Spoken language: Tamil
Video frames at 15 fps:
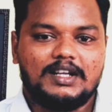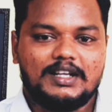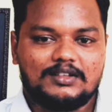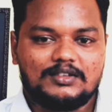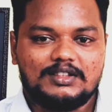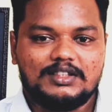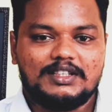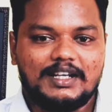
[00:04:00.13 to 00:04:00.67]

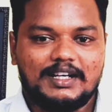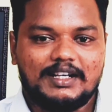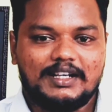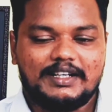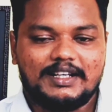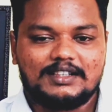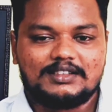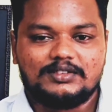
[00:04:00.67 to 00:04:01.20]
எனக்கு வந்து என்ட்ரி
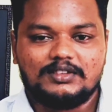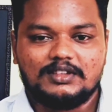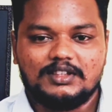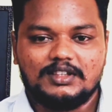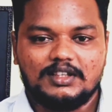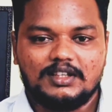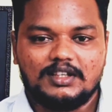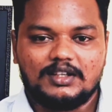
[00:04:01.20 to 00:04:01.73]
டேக்ஸ்
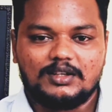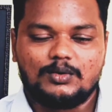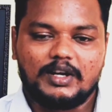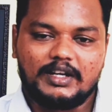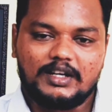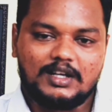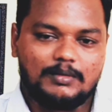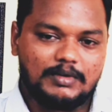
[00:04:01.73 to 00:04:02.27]
வந்து
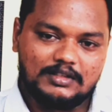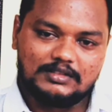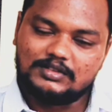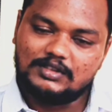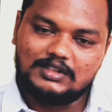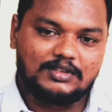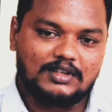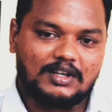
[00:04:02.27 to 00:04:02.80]
குறைங்க அப்படின்னு
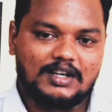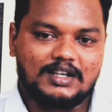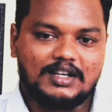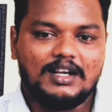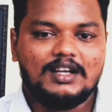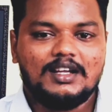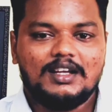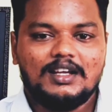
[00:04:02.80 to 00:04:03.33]
சொல்லி சொல்கிறாங்க
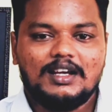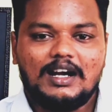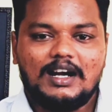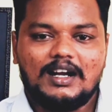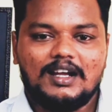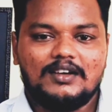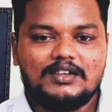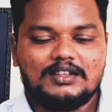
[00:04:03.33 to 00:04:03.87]

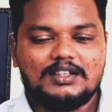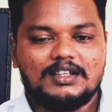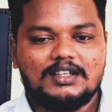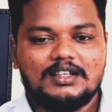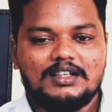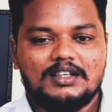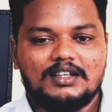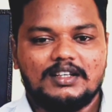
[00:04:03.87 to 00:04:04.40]
ஆனால் வந்து
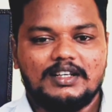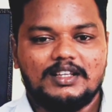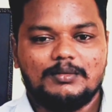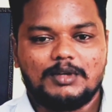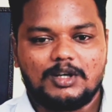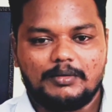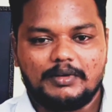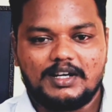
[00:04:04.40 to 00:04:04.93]

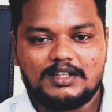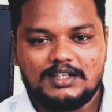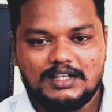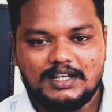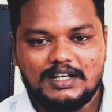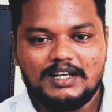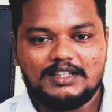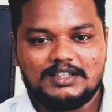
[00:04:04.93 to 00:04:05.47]
நீதிமன்றம் கிட்டத்தட்ட
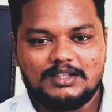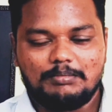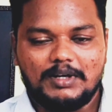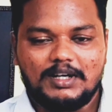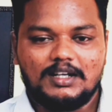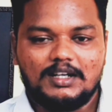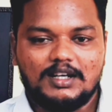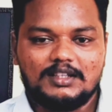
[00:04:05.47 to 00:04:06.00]
ரெண்டாயிரத்தி
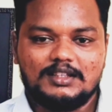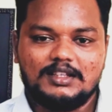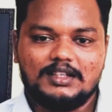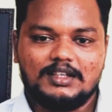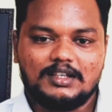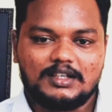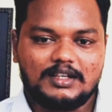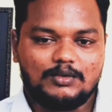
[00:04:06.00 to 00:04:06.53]
பன்னெண்டுலேருந்து
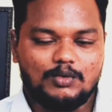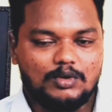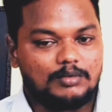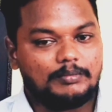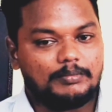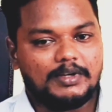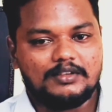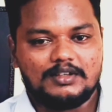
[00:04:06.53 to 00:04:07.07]

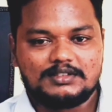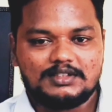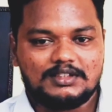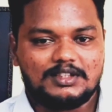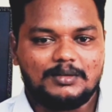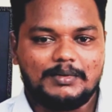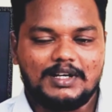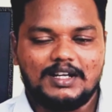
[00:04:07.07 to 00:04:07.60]
ஒன்பது
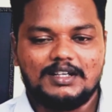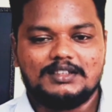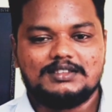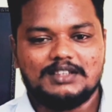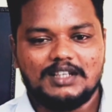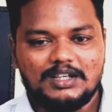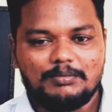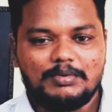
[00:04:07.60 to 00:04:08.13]
வருஷத்துக்கு மேலே
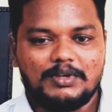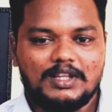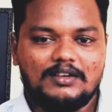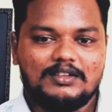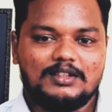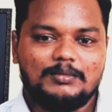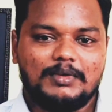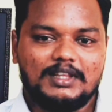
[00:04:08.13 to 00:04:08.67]
ஆயிடுச்சு இப்போ தான்
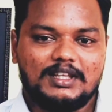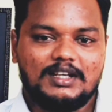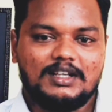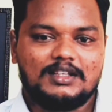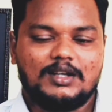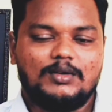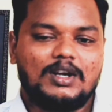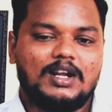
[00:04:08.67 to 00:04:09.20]
வந்து பார்த்தீங்கன்னா
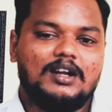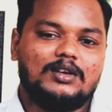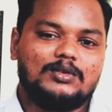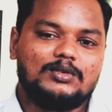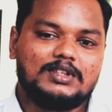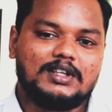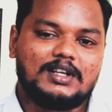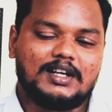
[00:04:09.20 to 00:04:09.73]
இதில் ஒரு ஆர்டர்
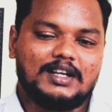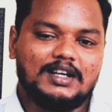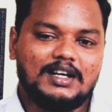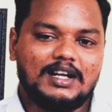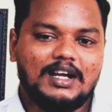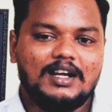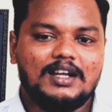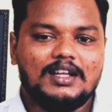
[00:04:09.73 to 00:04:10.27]
கொடுத்துக்கிறாங்க என்னென்னா